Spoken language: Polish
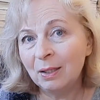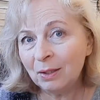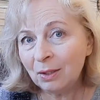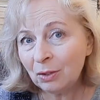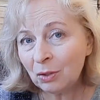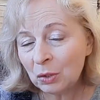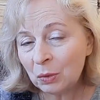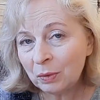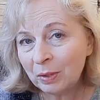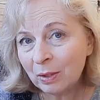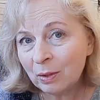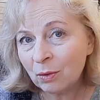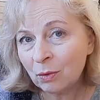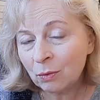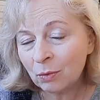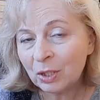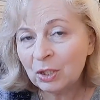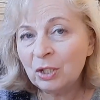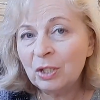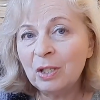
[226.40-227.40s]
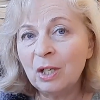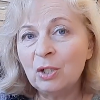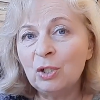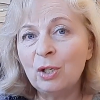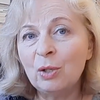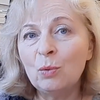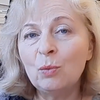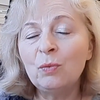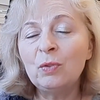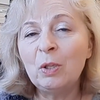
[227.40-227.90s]
I to są te właśnie
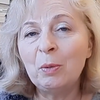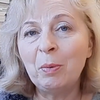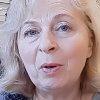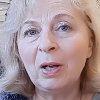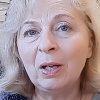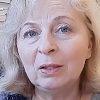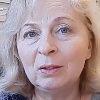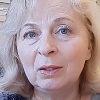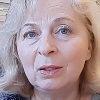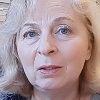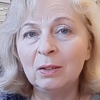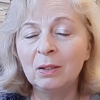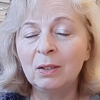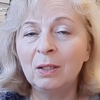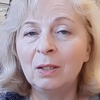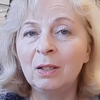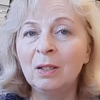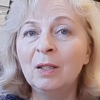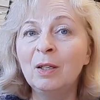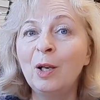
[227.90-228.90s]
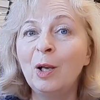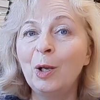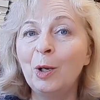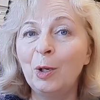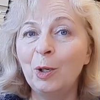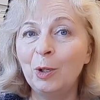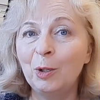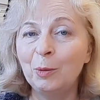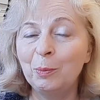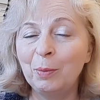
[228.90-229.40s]
nasze główne bohaterki
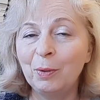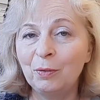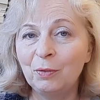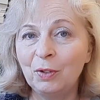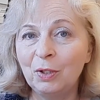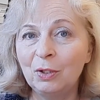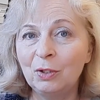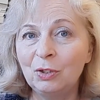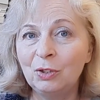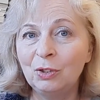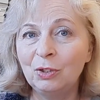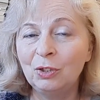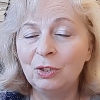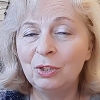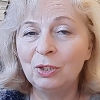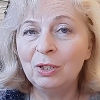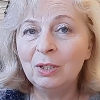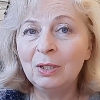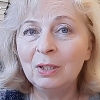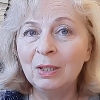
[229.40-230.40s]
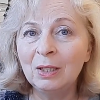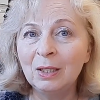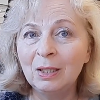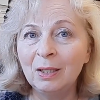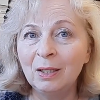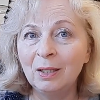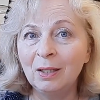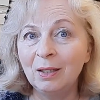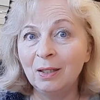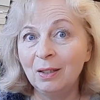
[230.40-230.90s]
e, powieści.
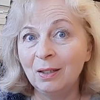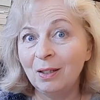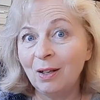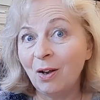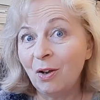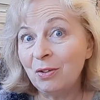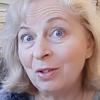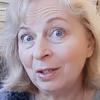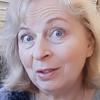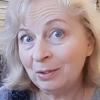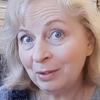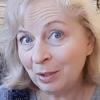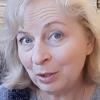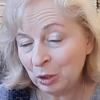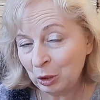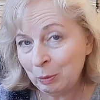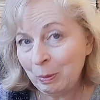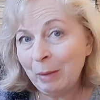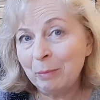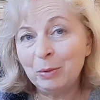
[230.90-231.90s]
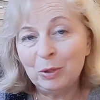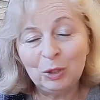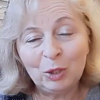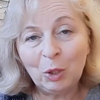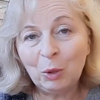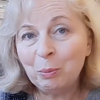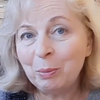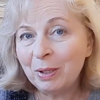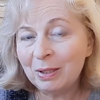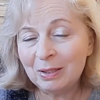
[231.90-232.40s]
Ona też ma być
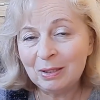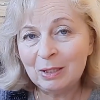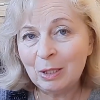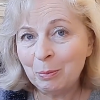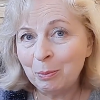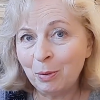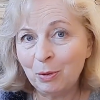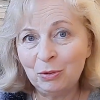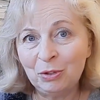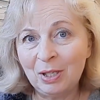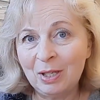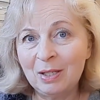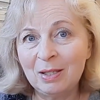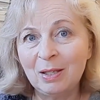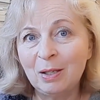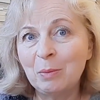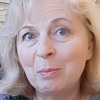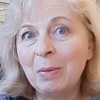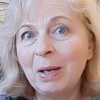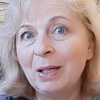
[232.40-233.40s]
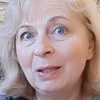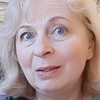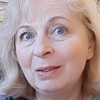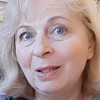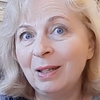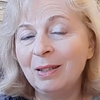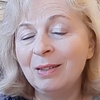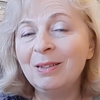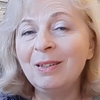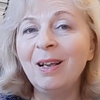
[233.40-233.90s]
obecna podczas tych
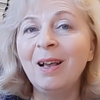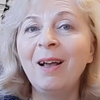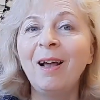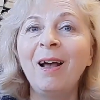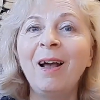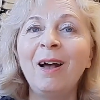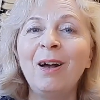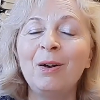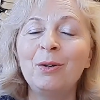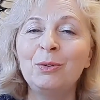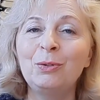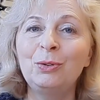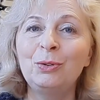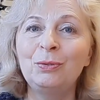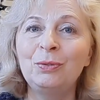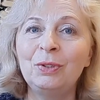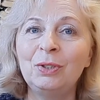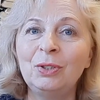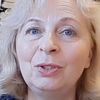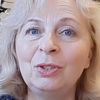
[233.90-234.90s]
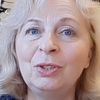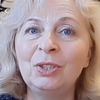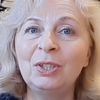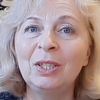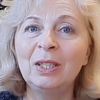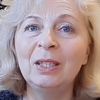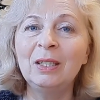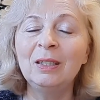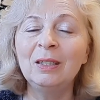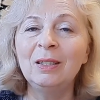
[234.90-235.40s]
badań,
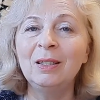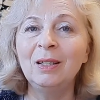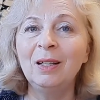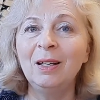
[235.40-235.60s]
oczywiście.